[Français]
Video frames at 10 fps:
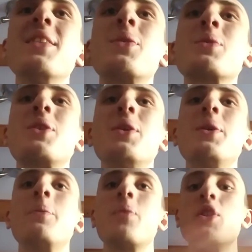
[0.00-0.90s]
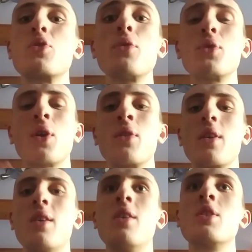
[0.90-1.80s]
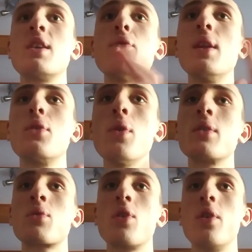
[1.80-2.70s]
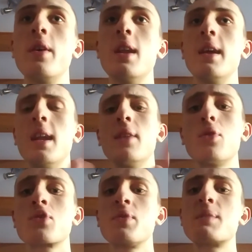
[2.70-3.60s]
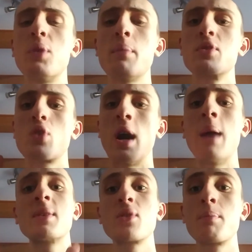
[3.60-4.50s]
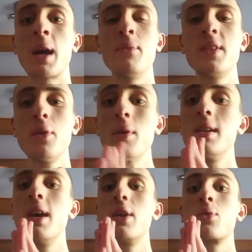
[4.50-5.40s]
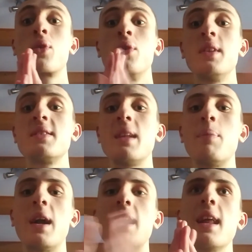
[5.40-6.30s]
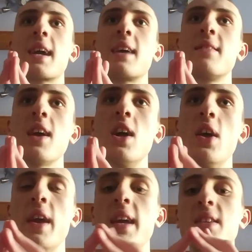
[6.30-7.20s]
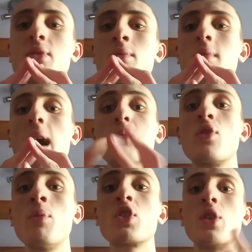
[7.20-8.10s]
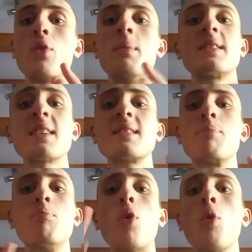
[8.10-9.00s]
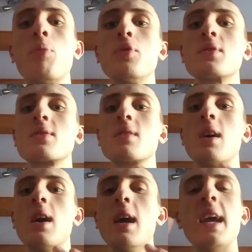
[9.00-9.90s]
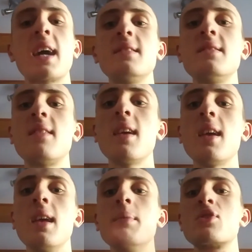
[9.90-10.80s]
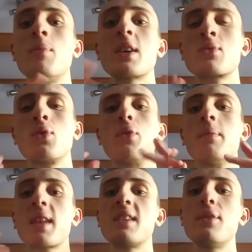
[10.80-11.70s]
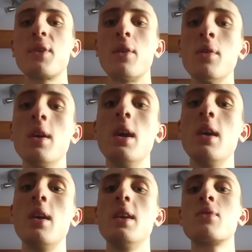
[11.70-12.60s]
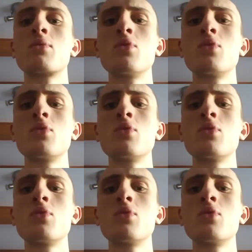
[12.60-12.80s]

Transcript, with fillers: donc euh, je vous donne, euh, j'ai vu les deux, hein, donc les deux sont disponibles sur Amazon Prime Video, donc n'hésitez pas à aller les regarder et ils sont absolument géniaux. Mais ça c'est beaucoup plus Hérédité et Midsommar sont deux films très différents. Ils ont